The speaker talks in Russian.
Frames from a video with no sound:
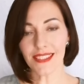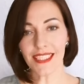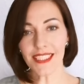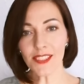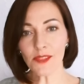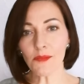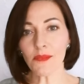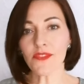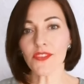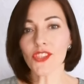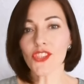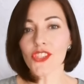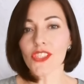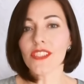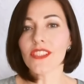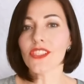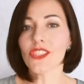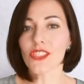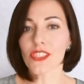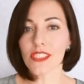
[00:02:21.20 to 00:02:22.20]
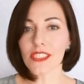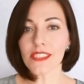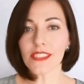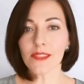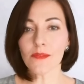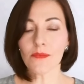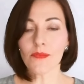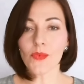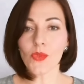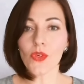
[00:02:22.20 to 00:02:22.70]
Знаете, мы в течение
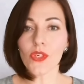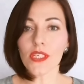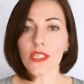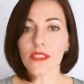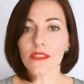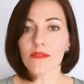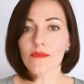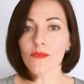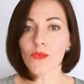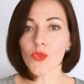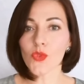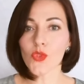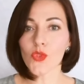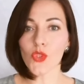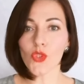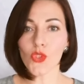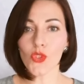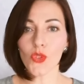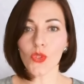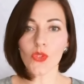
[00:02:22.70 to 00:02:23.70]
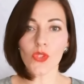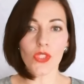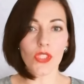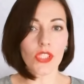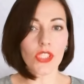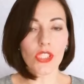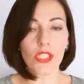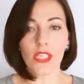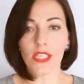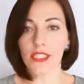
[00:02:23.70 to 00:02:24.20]
жизни много что
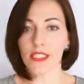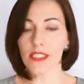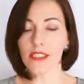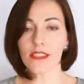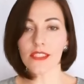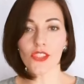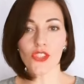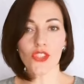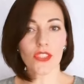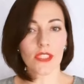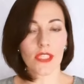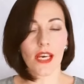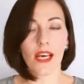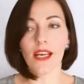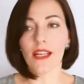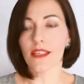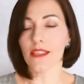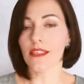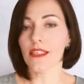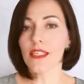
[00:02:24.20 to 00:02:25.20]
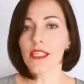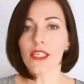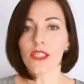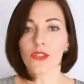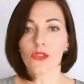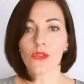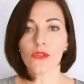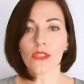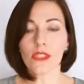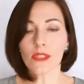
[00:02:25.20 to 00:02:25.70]
слышали, где-то читали,
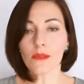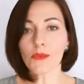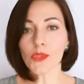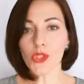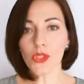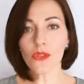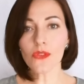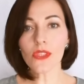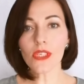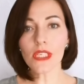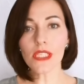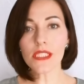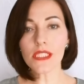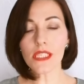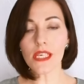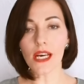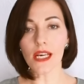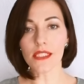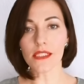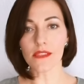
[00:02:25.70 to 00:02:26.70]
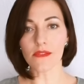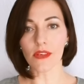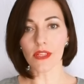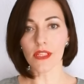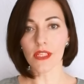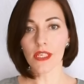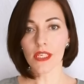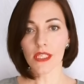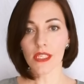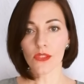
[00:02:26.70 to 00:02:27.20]
кто-то нам что-то
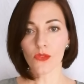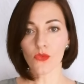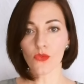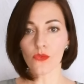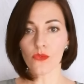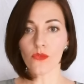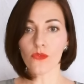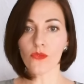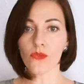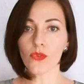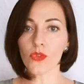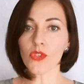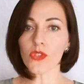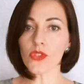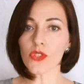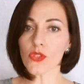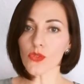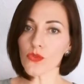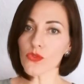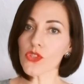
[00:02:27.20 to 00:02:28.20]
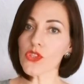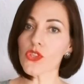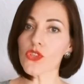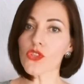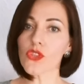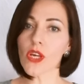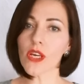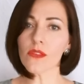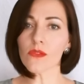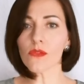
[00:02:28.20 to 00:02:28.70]
рассказывал – ну, вроде
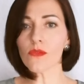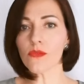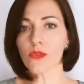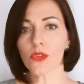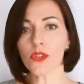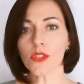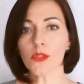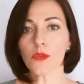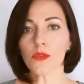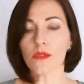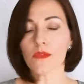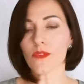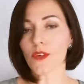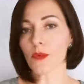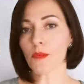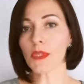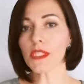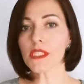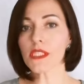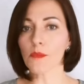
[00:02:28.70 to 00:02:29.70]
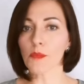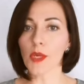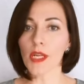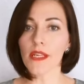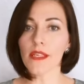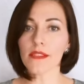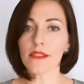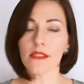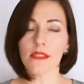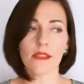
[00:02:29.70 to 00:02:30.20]
слушаешь, да, ну, вроде информация
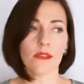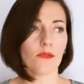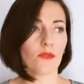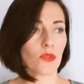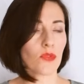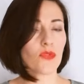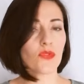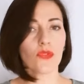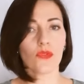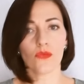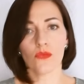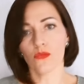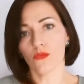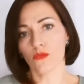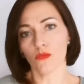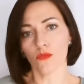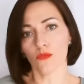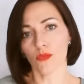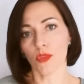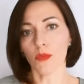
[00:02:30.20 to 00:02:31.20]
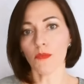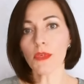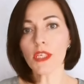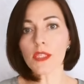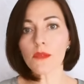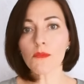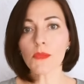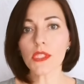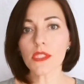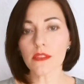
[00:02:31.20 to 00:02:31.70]
полезная, вроде ну,
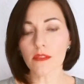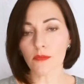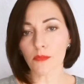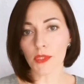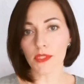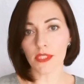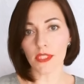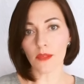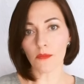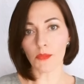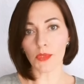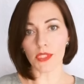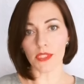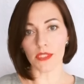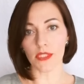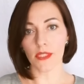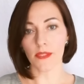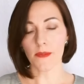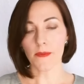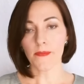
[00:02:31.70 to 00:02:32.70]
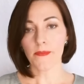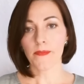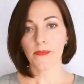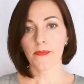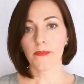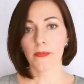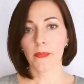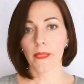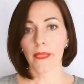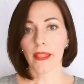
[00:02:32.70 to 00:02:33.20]
имеет место вполне быть,
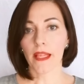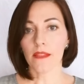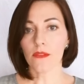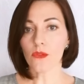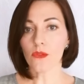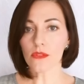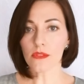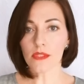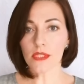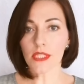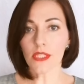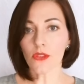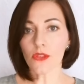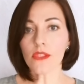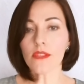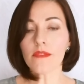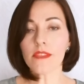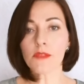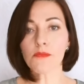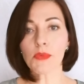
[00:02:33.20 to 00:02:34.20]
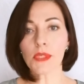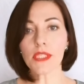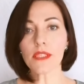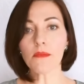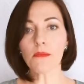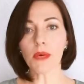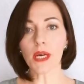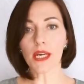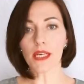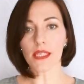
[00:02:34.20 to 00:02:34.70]
но ты ее не
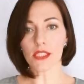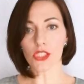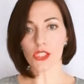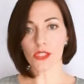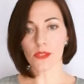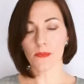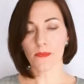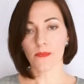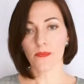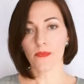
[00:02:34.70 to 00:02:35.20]
воспринимаешь.